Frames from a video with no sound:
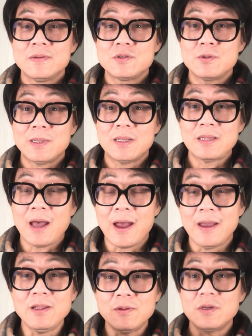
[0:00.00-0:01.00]
就把他
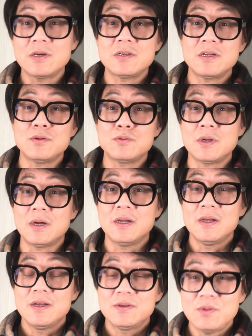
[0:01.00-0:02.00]
抬到那个车里去了。
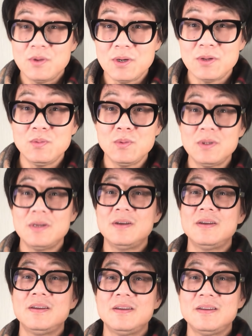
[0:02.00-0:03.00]
所以很多这
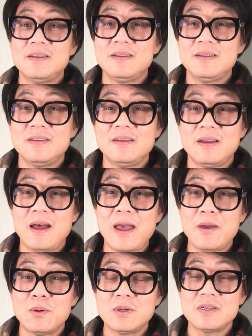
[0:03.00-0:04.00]
个
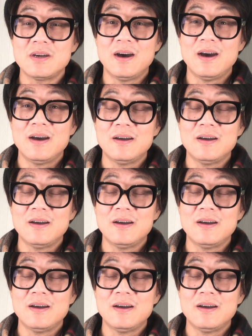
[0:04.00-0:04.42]
爱国者啊，